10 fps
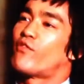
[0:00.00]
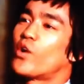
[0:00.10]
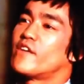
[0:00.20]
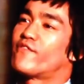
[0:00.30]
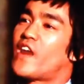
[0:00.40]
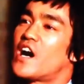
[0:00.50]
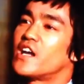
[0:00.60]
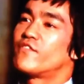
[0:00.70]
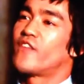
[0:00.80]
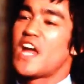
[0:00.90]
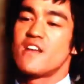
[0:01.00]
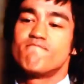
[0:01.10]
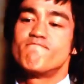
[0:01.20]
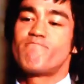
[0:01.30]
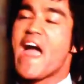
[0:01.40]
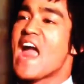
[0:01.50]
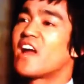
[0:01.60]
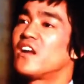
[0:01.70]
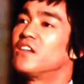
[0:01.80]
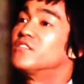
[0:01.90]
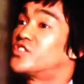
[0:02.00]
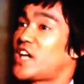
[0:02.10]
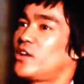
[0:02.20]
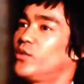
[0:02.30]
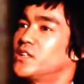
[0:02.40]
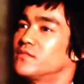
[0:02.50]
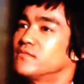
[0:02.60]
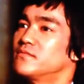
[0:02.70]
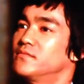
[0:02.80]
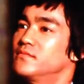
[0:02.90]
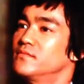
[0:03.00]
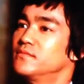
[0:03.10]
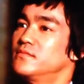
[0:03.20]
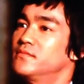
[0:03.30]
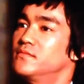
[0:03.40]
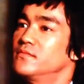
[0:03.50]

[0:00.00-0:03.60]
primera de varias coincidencias sutiles con Operación Dragón,